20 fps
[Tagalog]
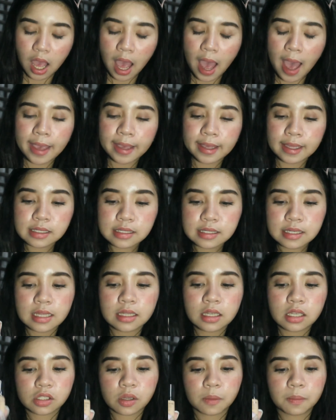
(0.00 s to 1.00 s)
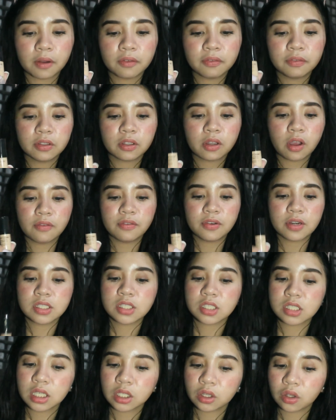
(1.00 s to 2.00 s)
I can say na sobrang full
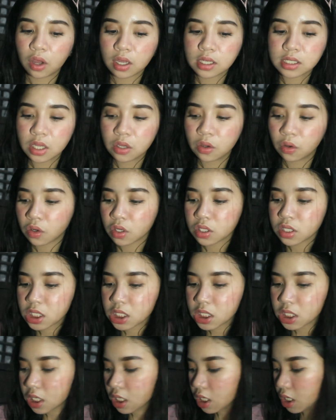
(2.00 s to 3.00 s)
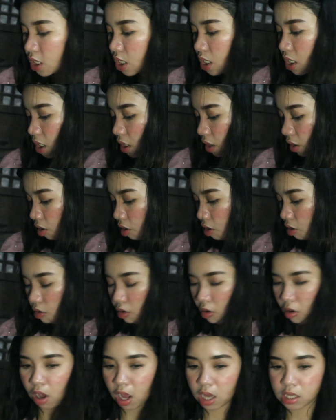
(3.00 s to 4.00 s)
coverage nito kasi yung concealer
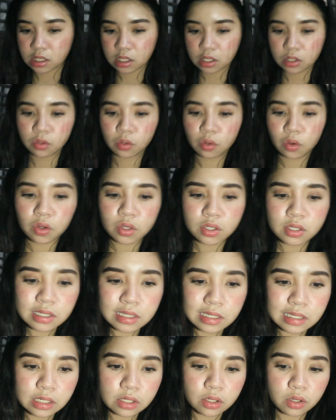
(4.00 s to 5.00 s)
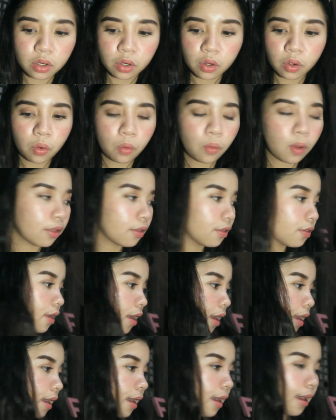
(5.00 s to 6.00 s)
ko, asan yung concealer ko? What
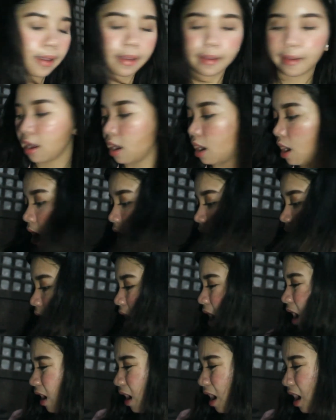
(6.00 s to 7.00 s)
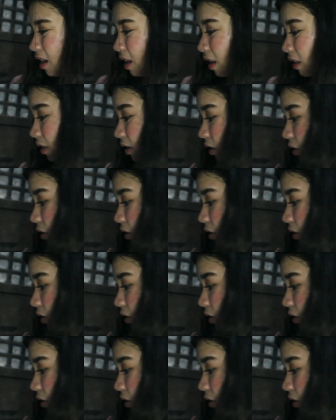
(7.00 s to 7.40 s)
the heck? Ang kalat